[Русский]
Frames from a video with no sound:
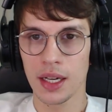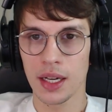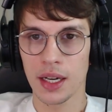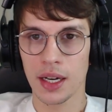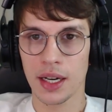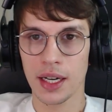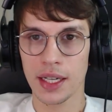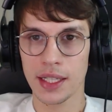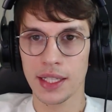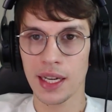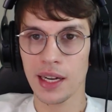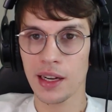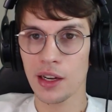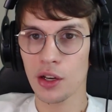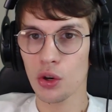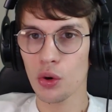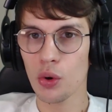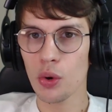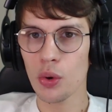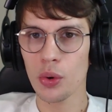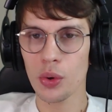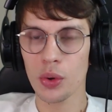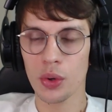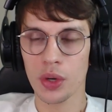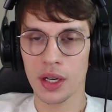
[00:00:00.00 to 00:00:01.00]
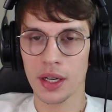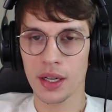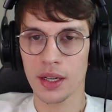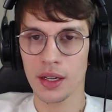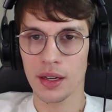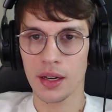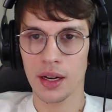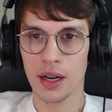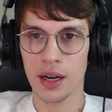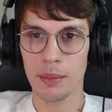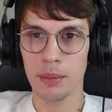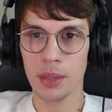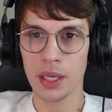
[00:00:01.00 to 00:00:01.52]
Хотя крокуры
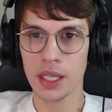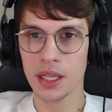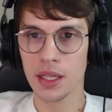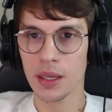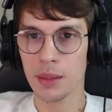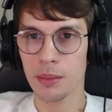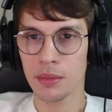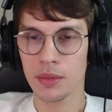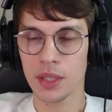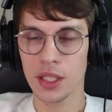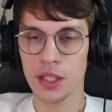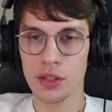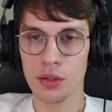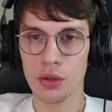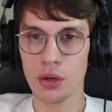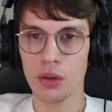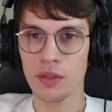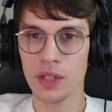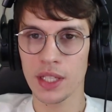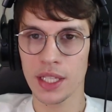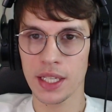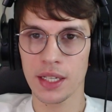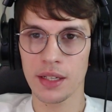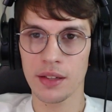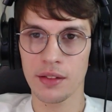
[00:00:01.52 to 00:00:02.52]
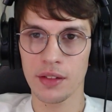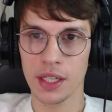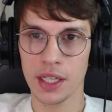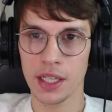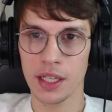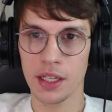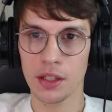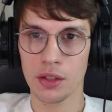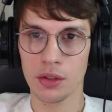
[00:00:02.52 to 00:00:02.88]
об этом ни слова не говорили,